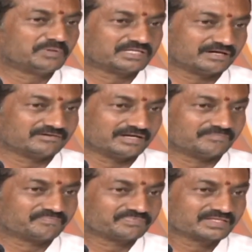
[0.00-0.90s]
చూపెడతా
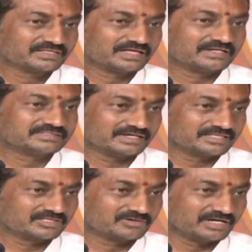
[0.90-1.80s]
ఉన్నాం దాన్ని
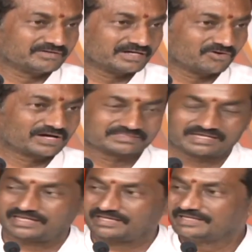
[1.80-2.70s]
సరిదిద్దుకునేటువంటి
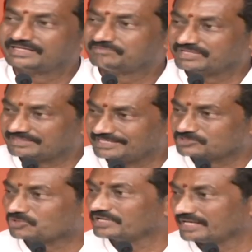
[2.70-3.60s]
అవకాశాన్ని మీరు
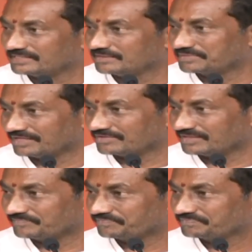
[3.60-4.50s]
తీసుకోండి అని చెప్తా
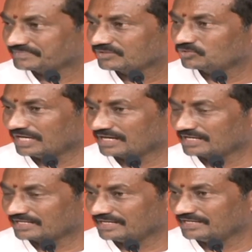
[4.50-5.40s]
ఉన్నాం
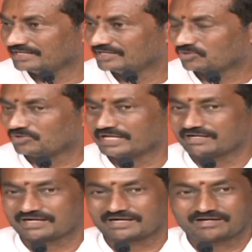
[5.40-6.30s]
ఉదాహరణకి
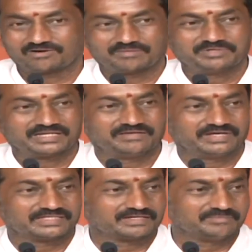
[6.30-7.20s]
కోనేరు రంగారావు కమిటీ
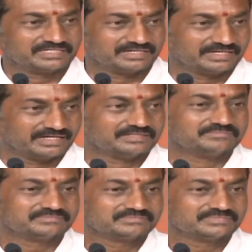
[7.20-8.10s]
నివేదికను పెట్టండి
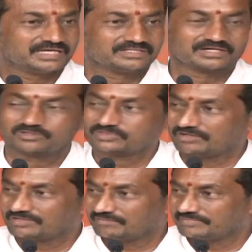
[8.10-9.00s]
అన్నాం ఎందుకు
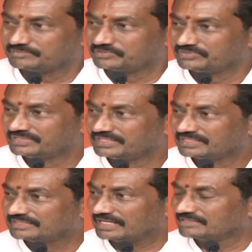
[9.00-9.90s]
అడుగుతా ఉన్నాం మేము
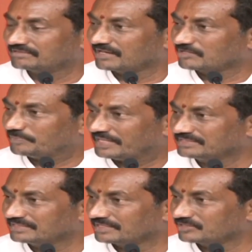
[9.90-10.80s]
దళితులకు
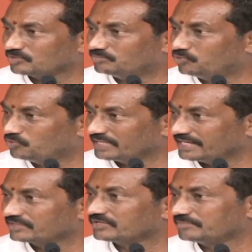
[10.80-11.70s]
పంచేటందుకు భూమి
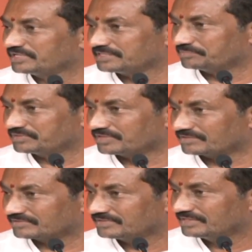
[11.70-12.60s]
లేదని మీరు
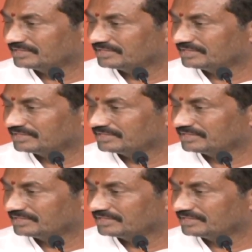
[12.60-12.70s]
చెప్తున్నారు